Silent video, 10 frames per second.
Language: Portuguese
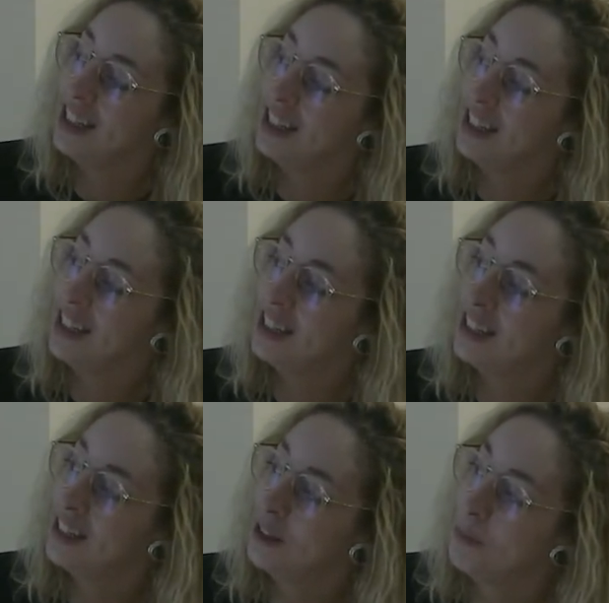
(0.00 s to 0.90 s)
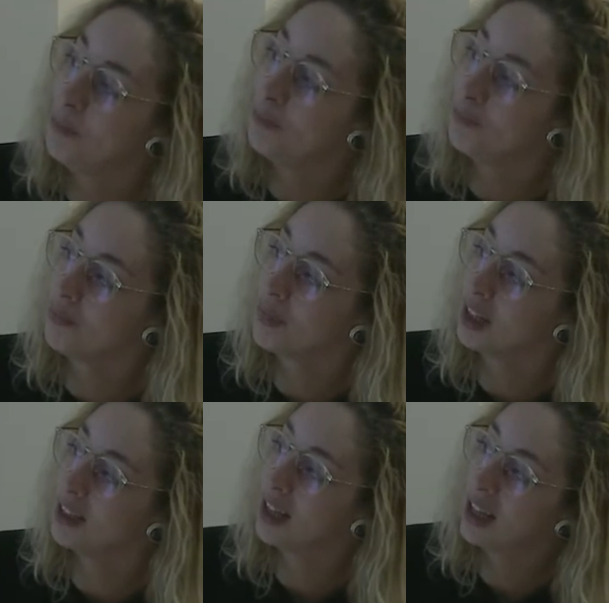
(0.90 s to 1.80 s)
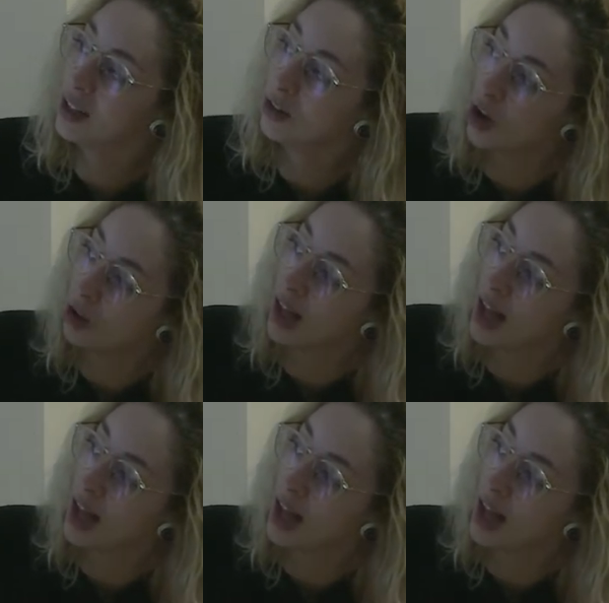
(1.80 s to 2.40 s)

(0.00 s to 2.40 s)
E um, ao, ao,